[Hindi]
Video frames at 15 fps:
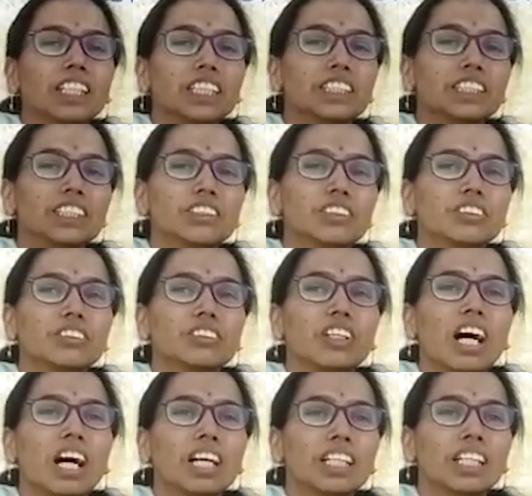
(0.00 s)
इस चीज़ को
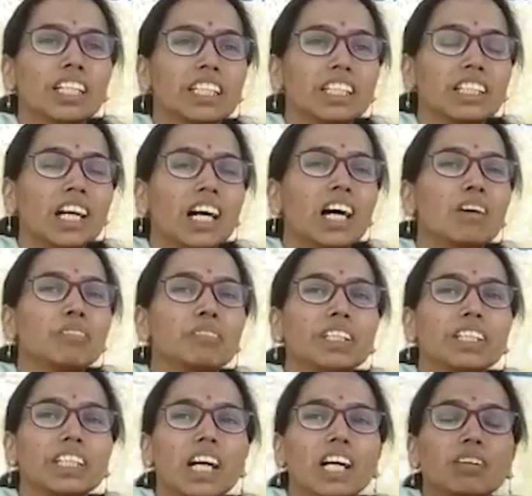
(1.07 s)
आगे या
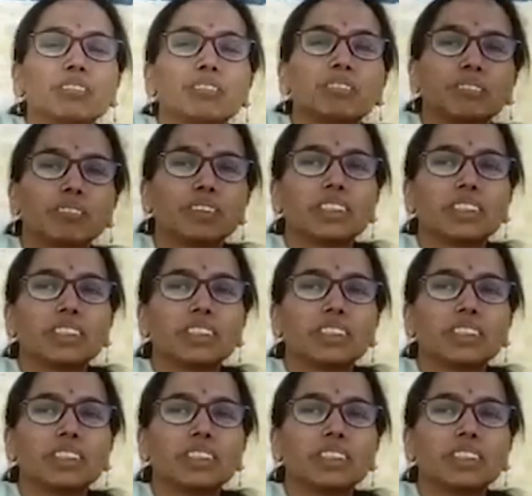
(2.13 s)
अपने नाम